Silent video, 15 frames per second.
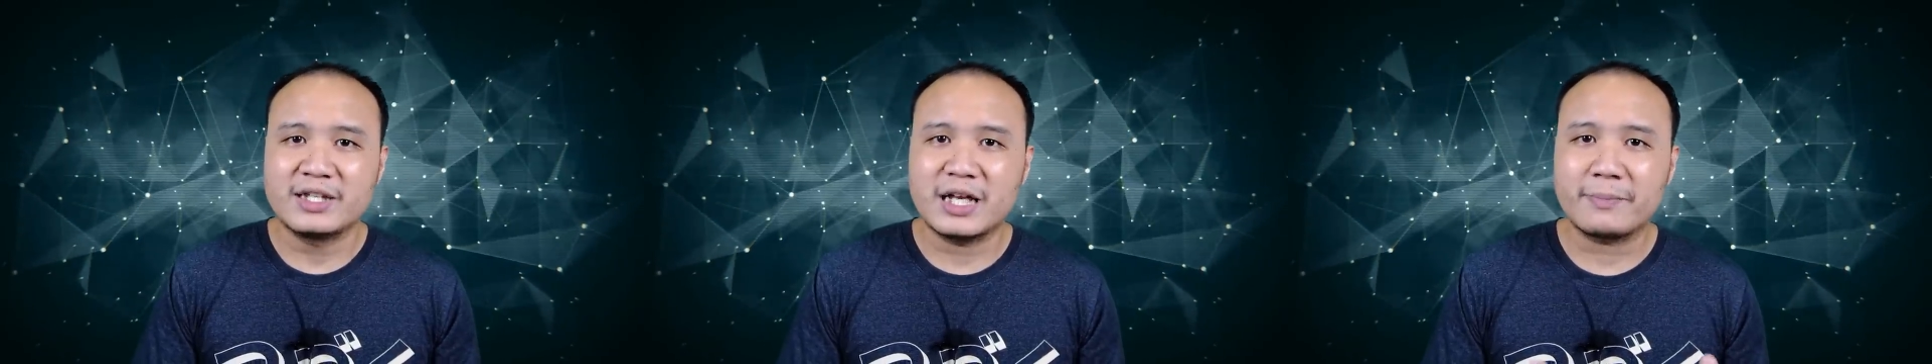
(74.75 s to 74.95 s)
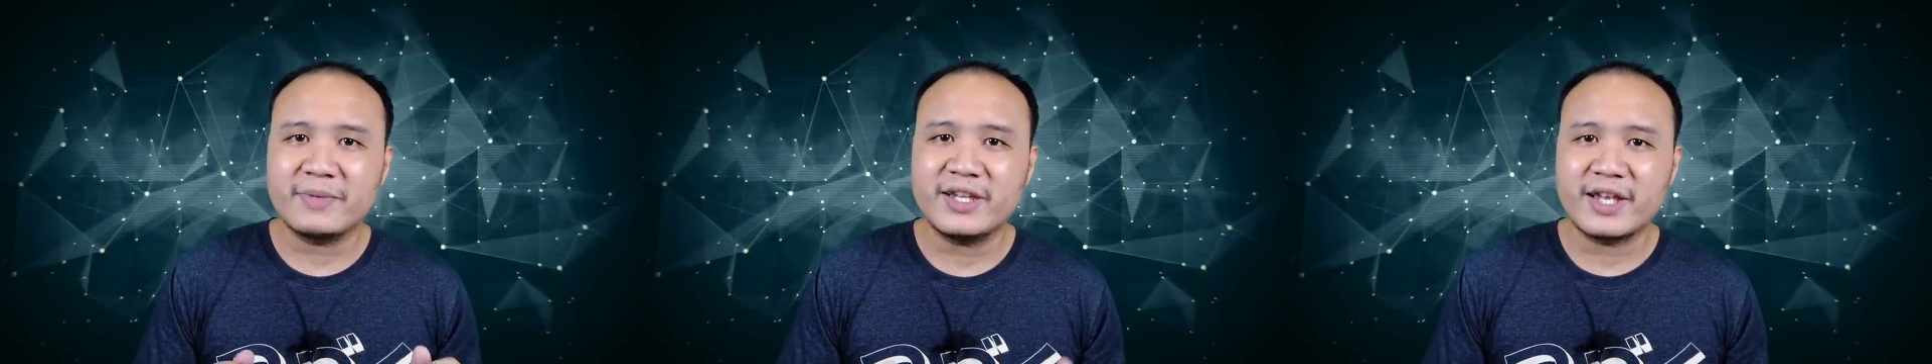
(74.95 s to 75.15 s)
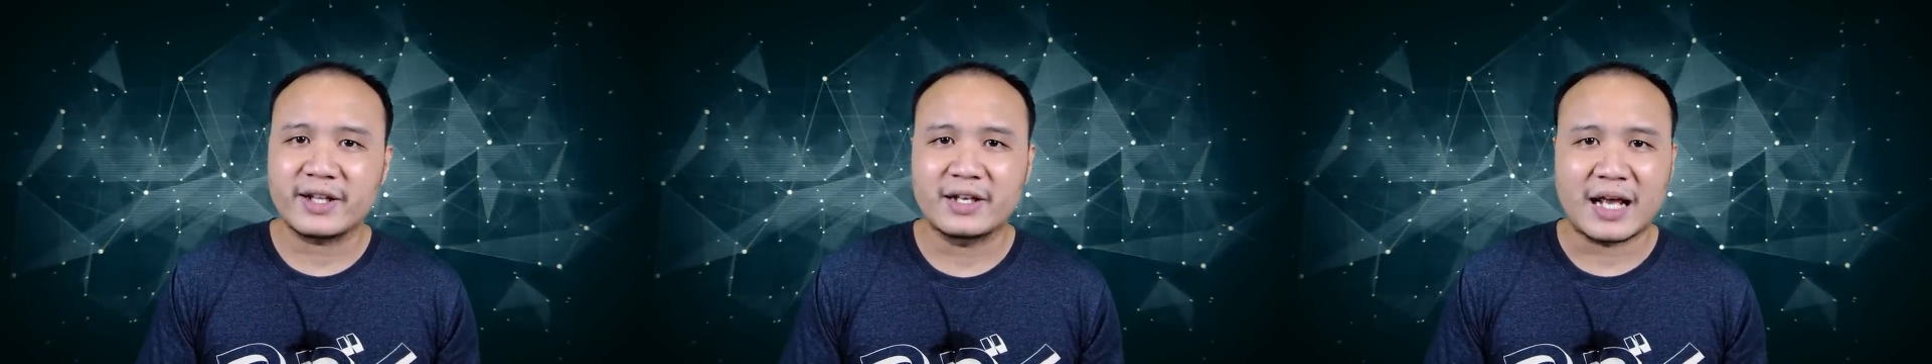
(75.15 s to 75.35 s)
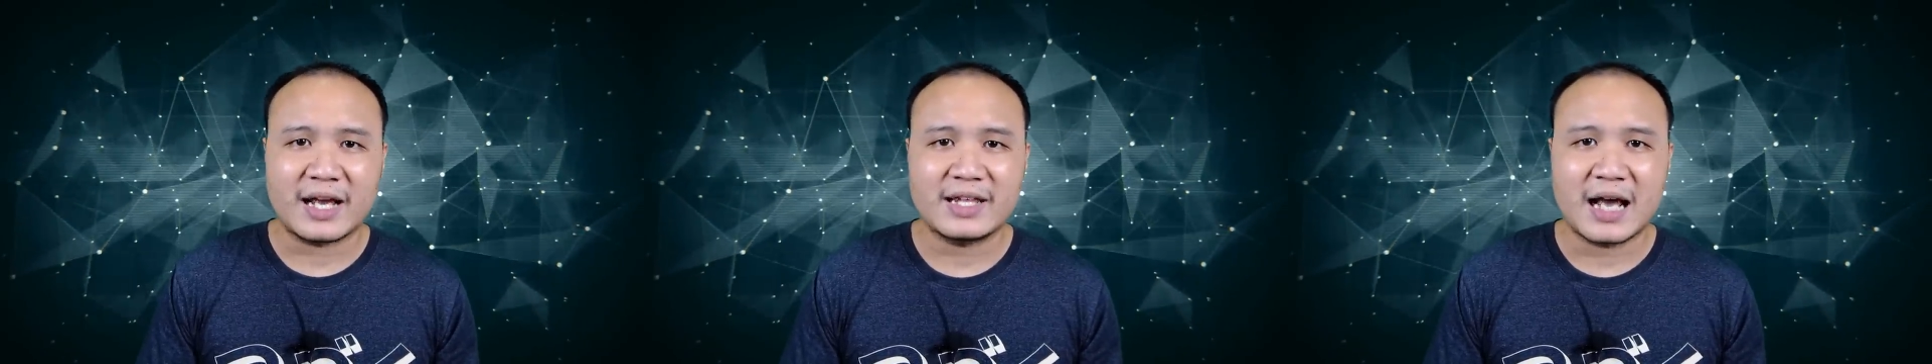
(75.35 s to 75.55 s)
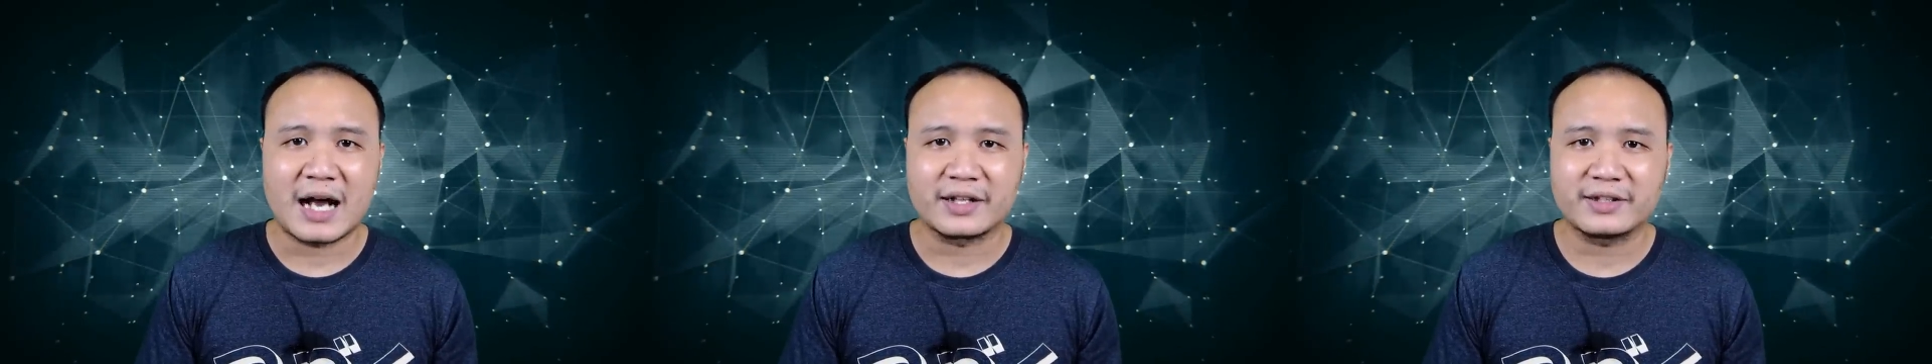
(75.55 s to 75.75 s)
ยังมีอีกหลาย
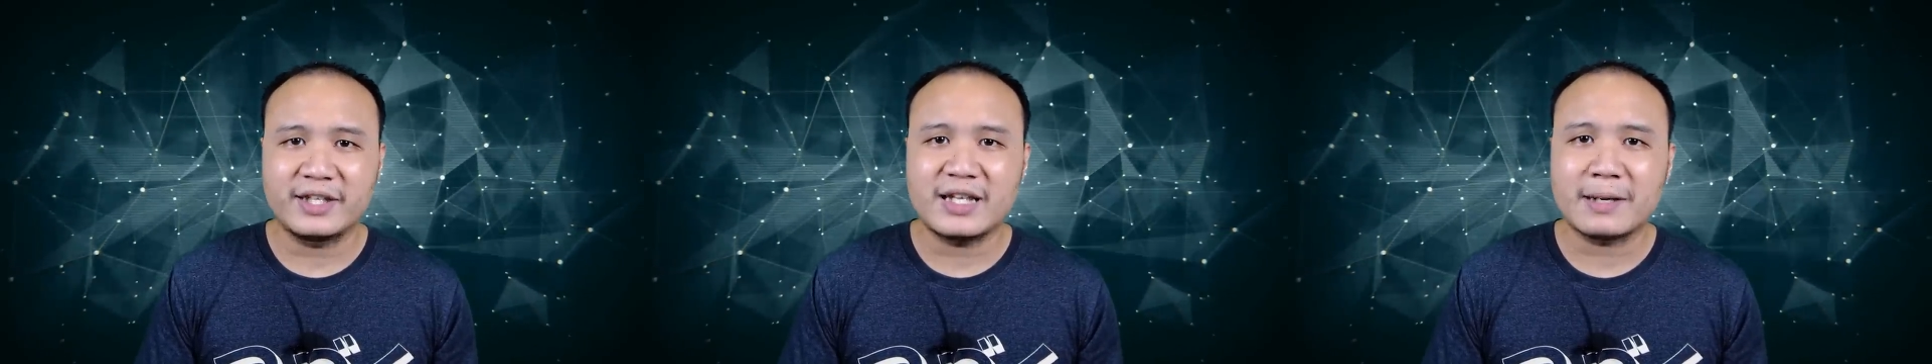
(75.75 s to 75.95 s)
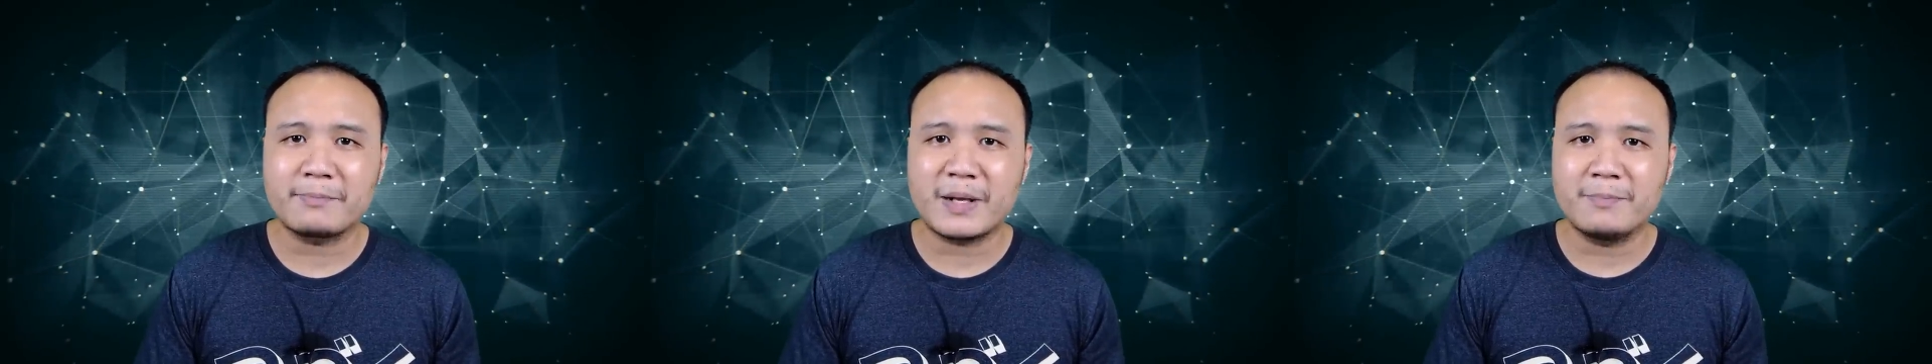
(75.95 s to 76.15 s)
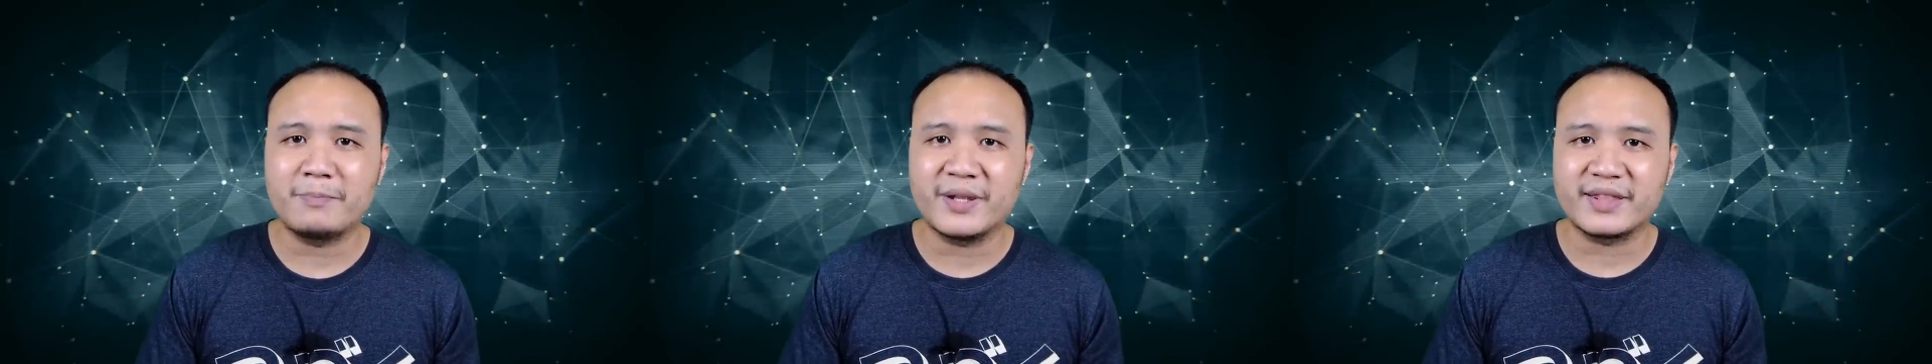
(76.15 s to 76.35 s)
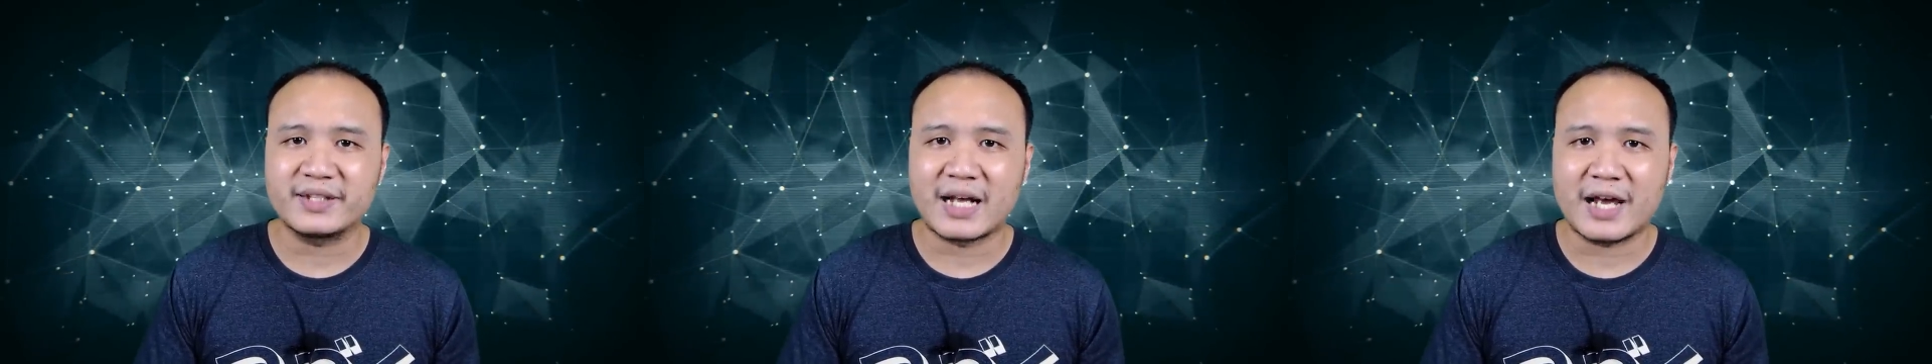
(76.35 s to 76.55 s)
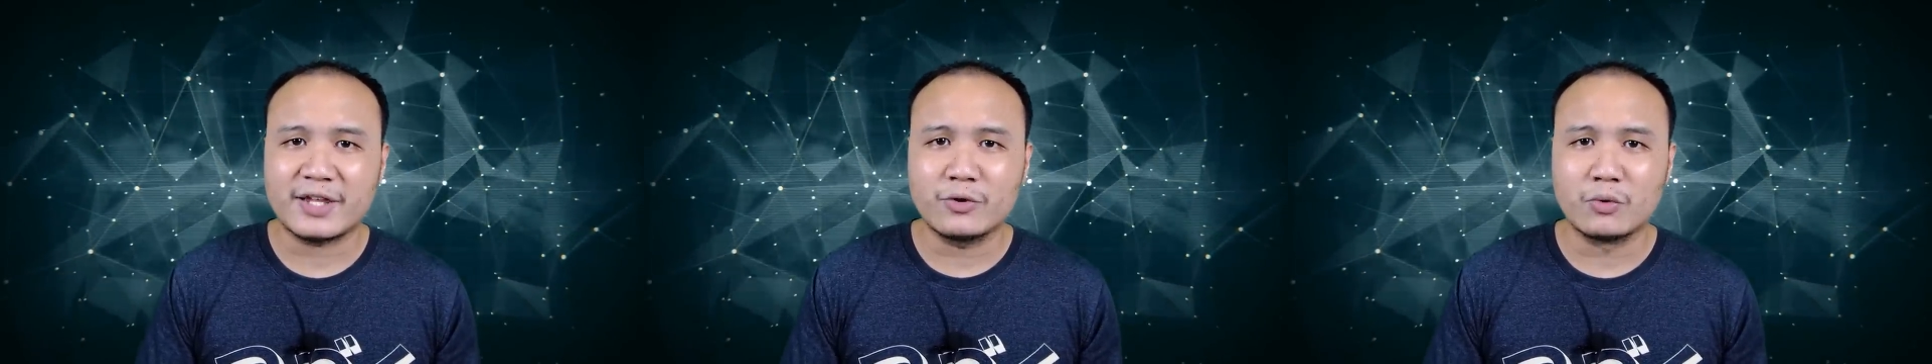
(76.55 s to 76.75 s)
อย่างที่ยังเป็นปริศ
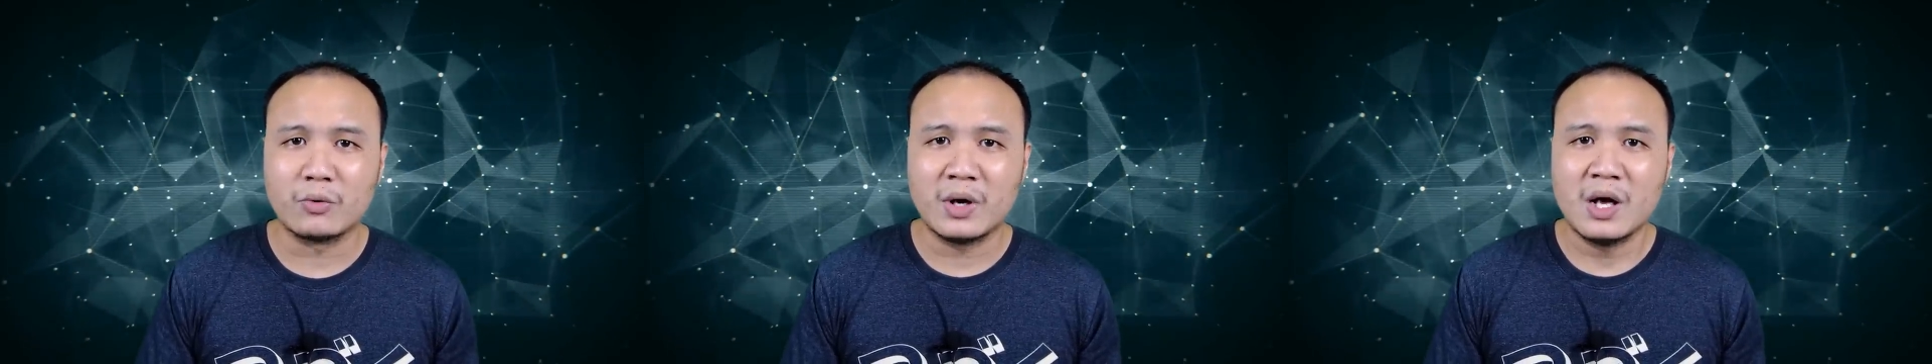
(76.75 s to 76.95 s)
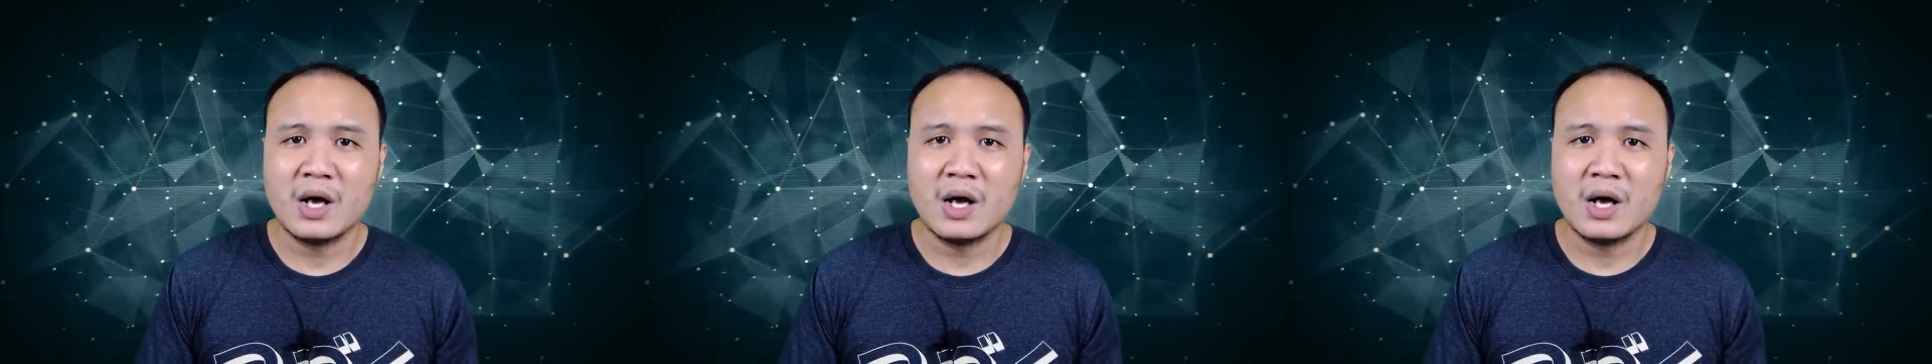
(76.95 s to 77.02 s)
นาอยู่